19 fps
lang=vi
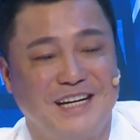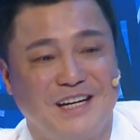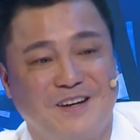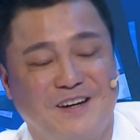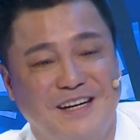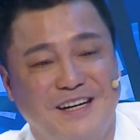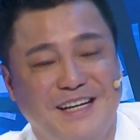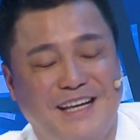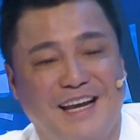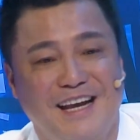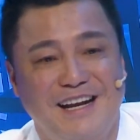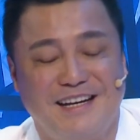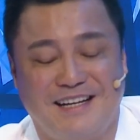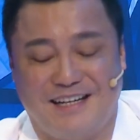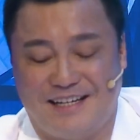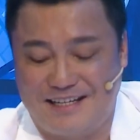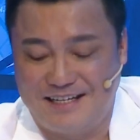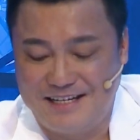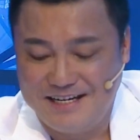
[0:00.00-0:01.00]
thì có ý kiến
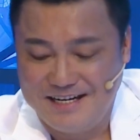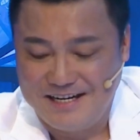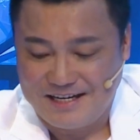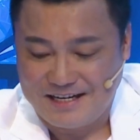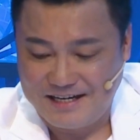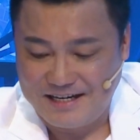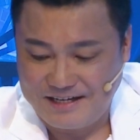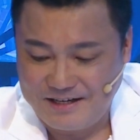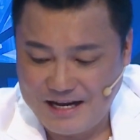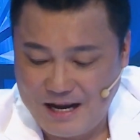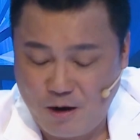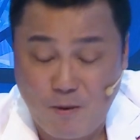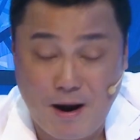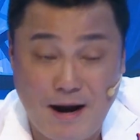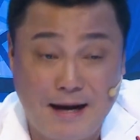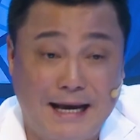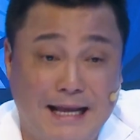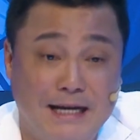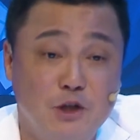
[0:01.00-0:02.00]
là về
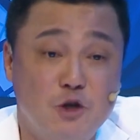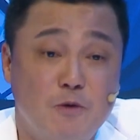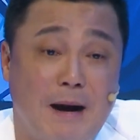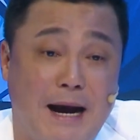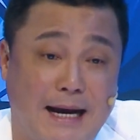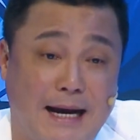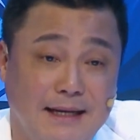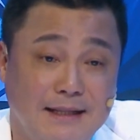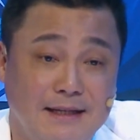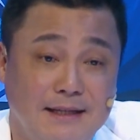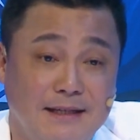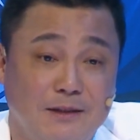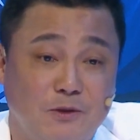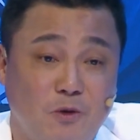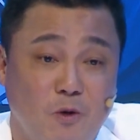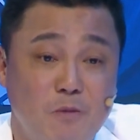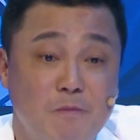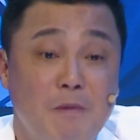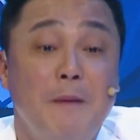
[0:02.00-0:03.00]
hoàn cảnh của bạn thì
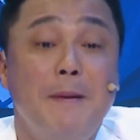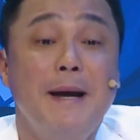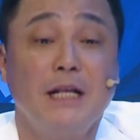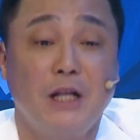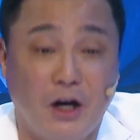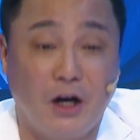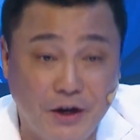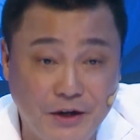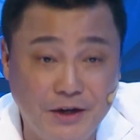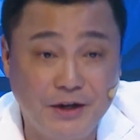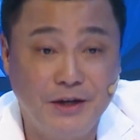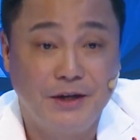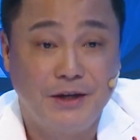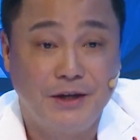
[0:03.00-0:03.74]
cũng mới biết thôi